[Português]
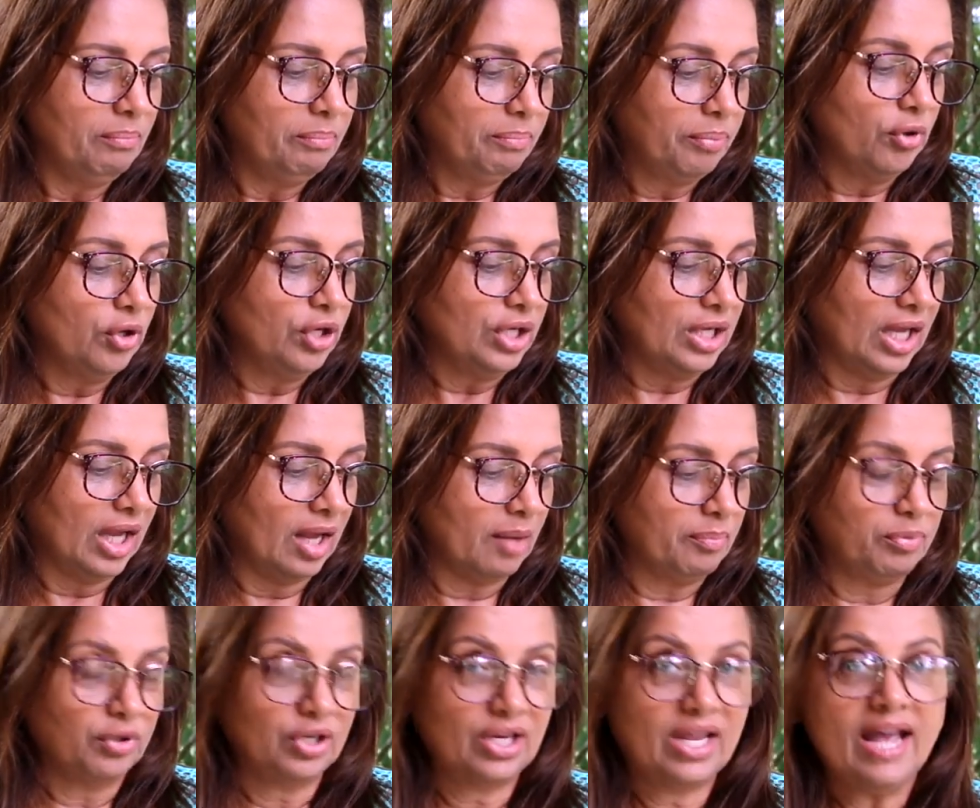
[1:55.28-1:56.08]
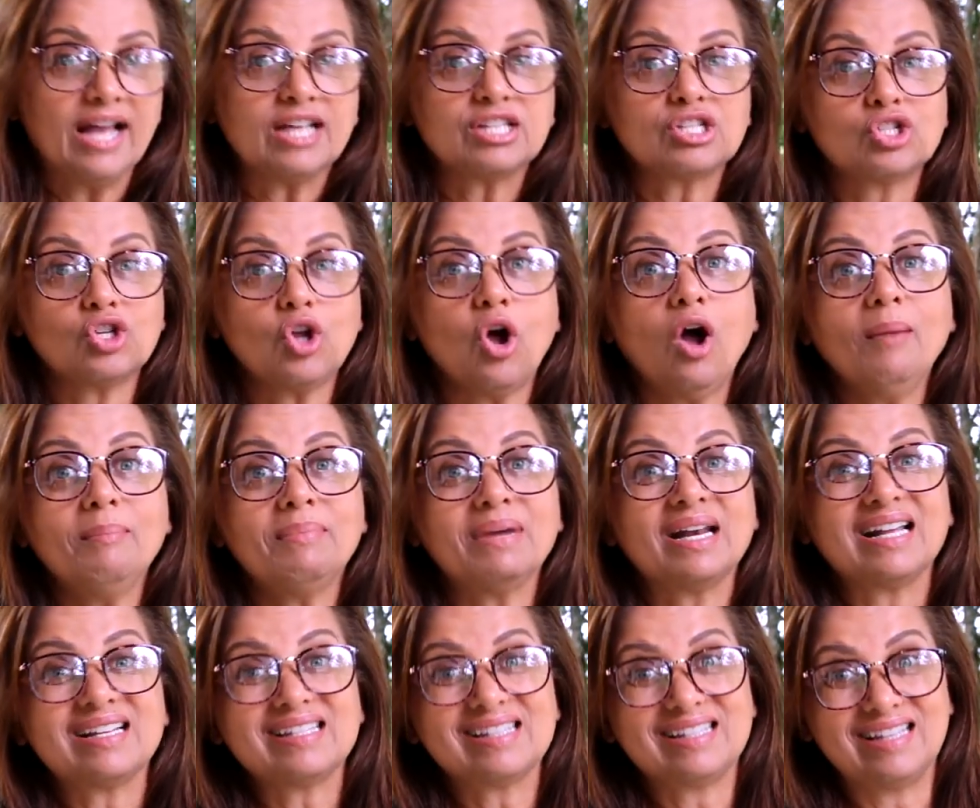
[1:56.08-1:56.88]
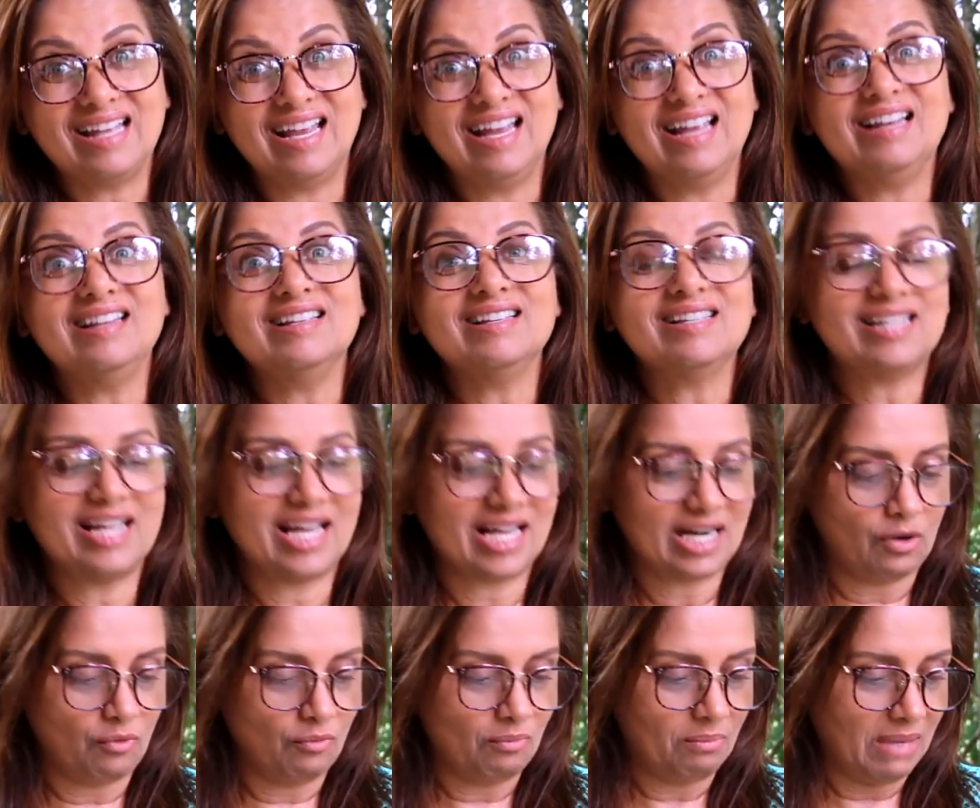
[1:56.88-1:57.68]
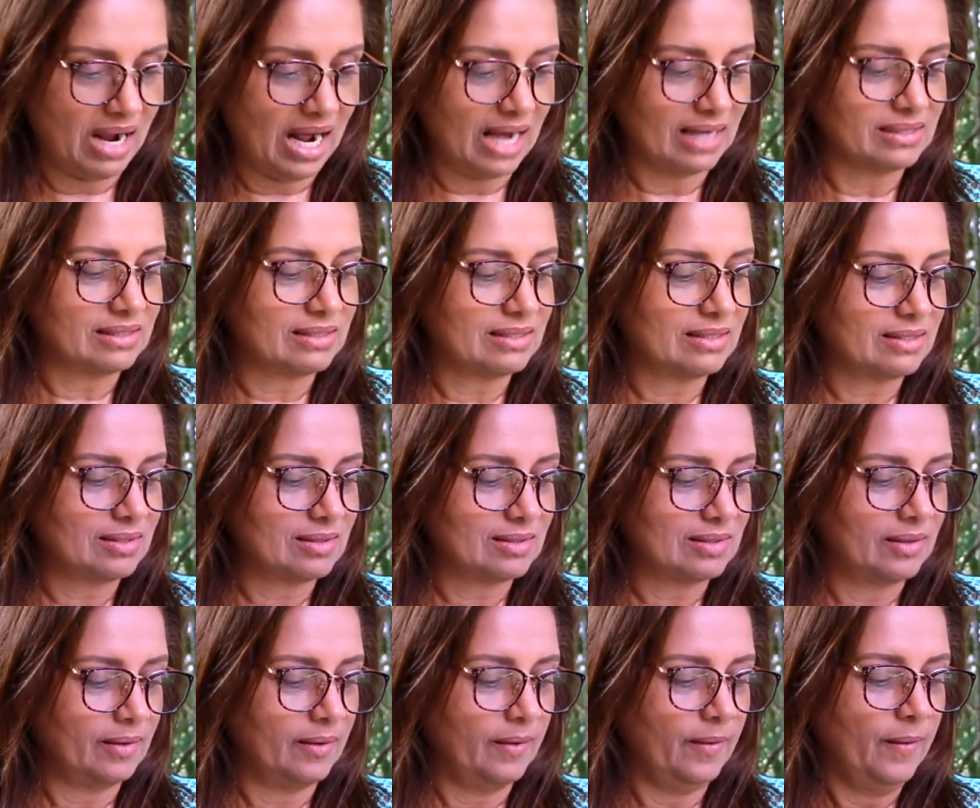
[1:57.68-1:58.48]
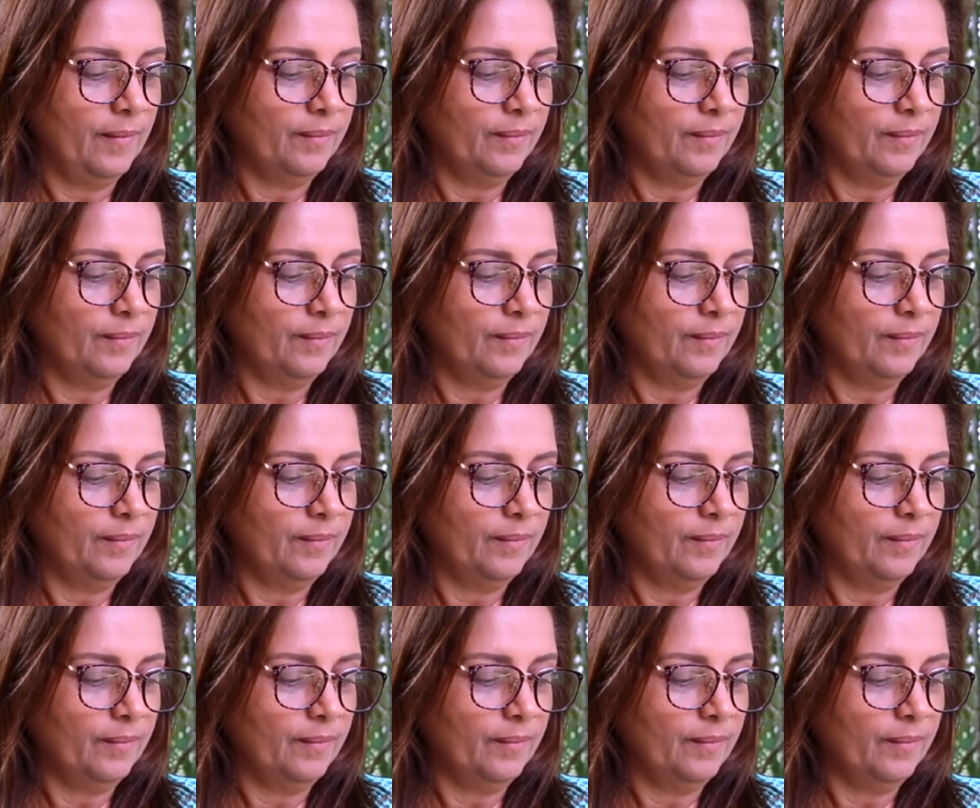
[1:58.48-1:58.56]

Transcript: Por quê? Porque as obras deles eram más.